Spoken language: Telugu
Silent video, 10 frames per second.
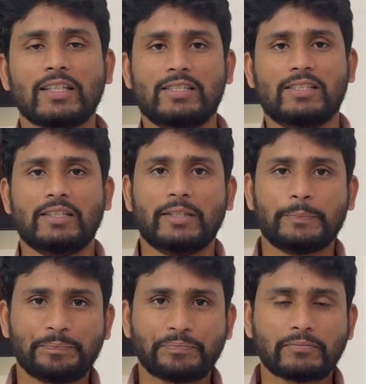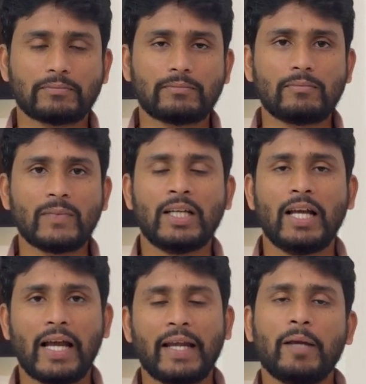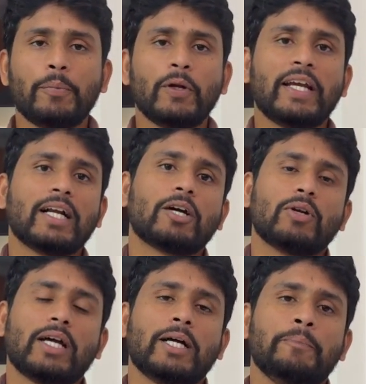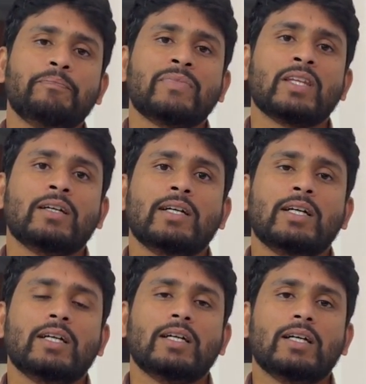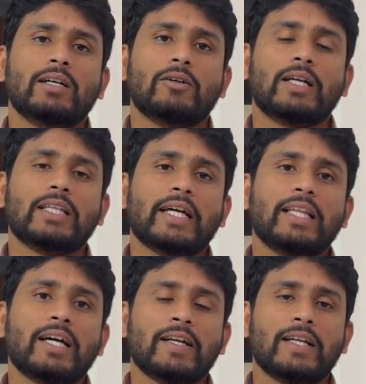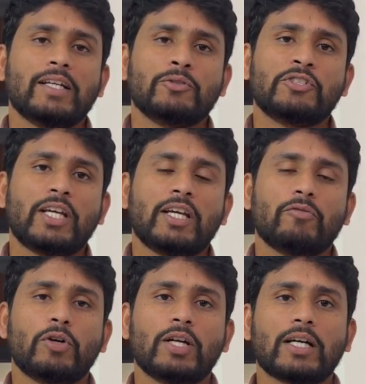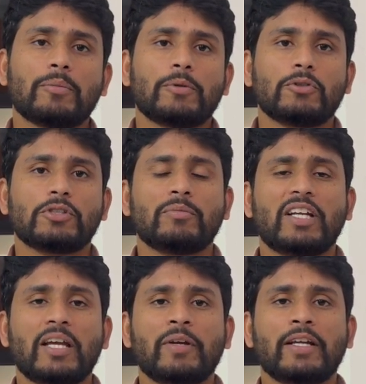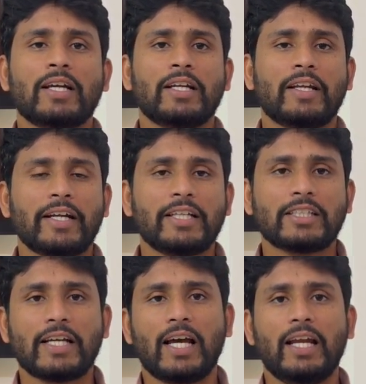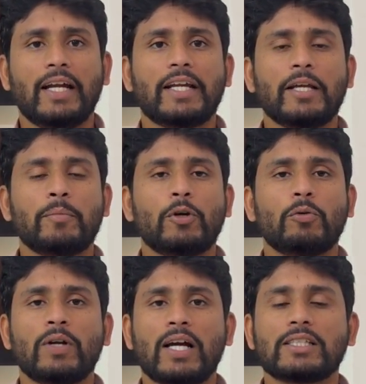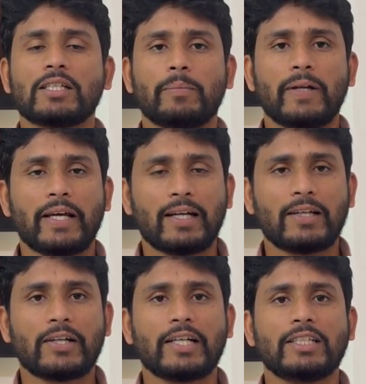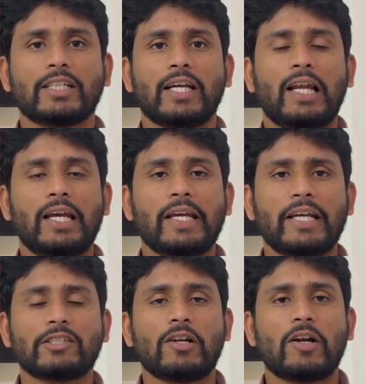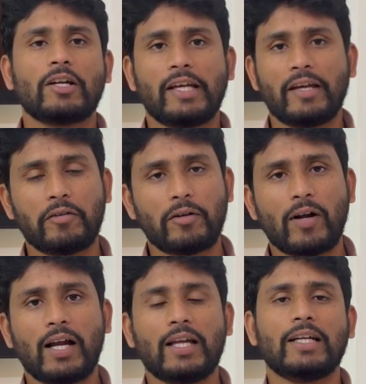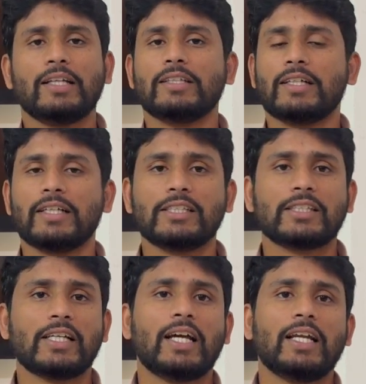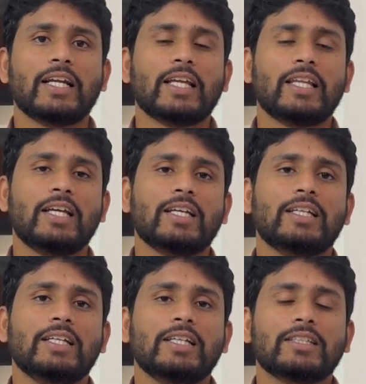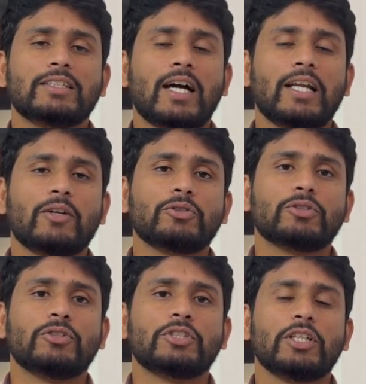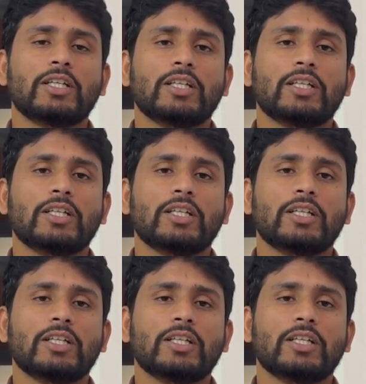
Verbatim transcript: తెలిసింది అండ్ ఇప్పుడు ఇక్కడ కూడా గత ఐదారు నెలల నుంచి వరల్డ్ కప్ కోసం టీమిండియాని రెడీ చేయాలి టీంలో ఉండాల్సిన ప్లేయర్లను రెడీ చేయాలి ఏ స్లాట్కి ఎవరు ఆడాలి అనేది రెడీ చేయాలి అనేది చాలా రోజుల నుంచి